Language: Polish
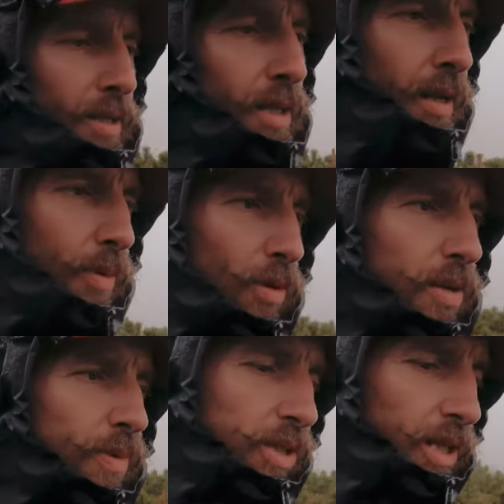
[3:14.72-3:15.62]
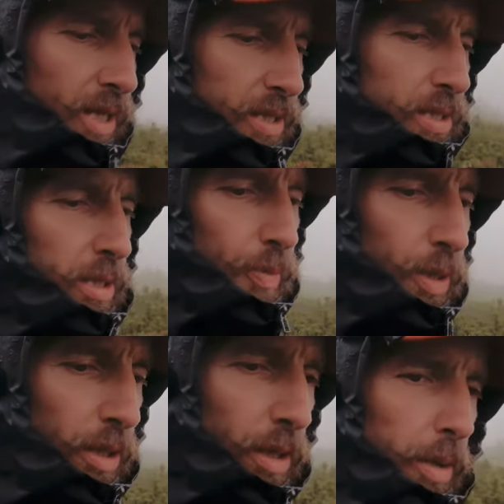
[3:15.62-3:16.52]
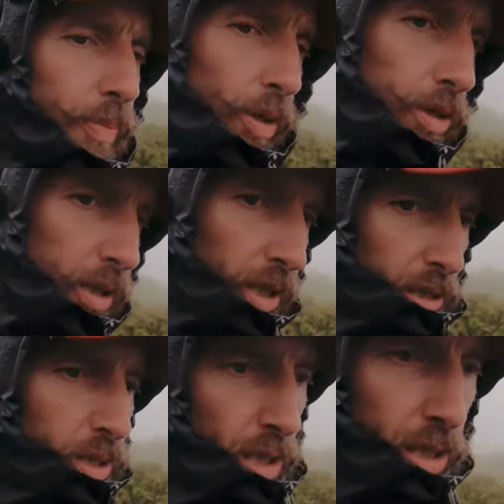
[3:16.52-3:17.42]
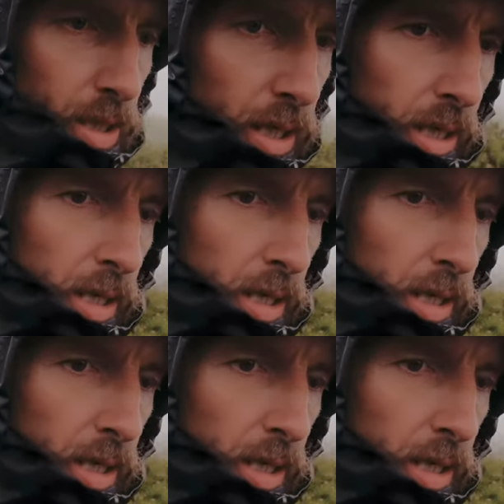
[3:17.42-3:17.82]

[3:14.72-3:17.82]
że było niby 14 stopni. O proszę, teraz jeszcze jakiś